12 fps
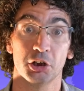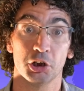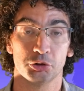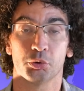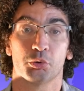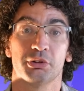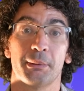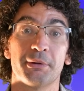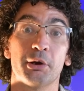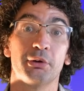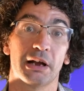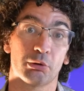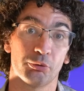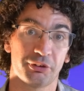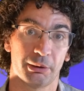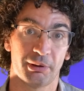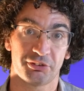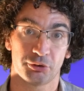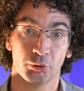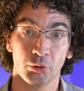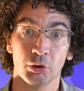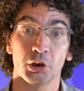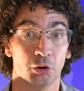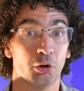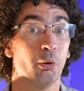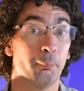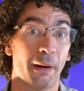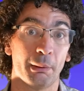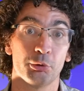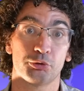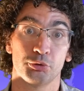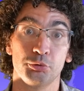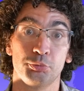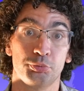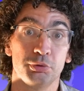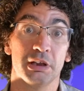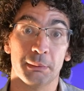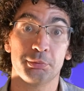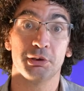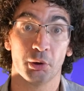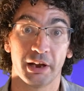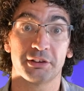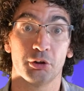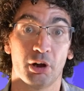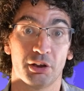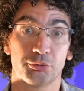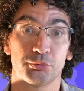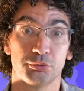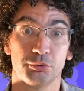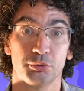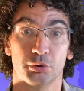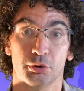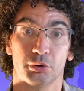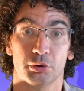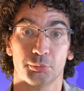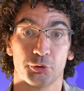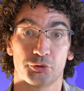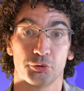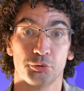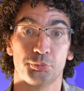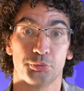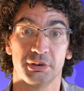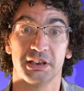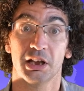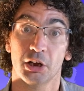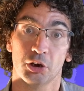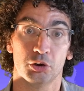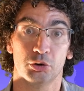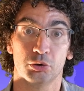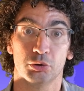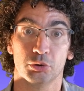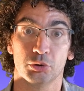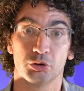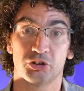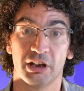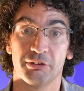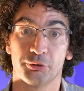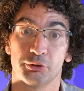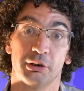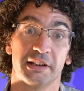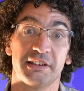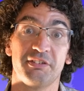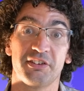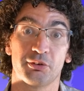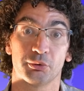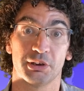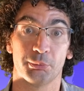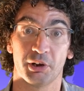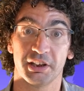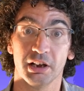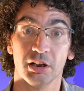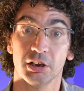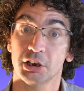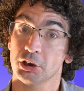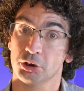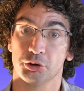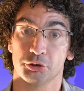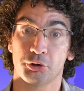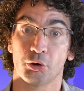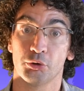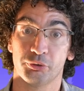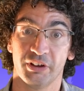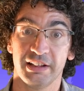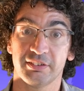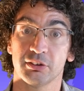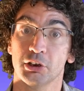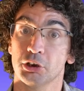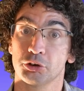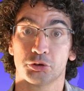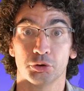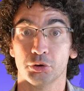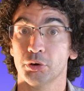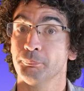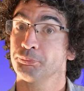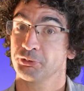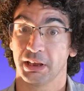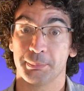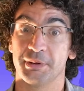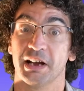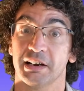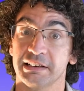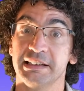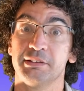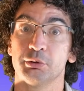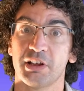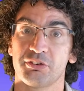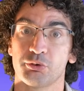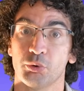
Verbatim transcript: Donc on a bien eu la confirmation par M. Dupuis et puis le recteur a soutenu Monsieur M. Dupuis, le chef de la division des moyens, dans le fait que eh bien, les dotations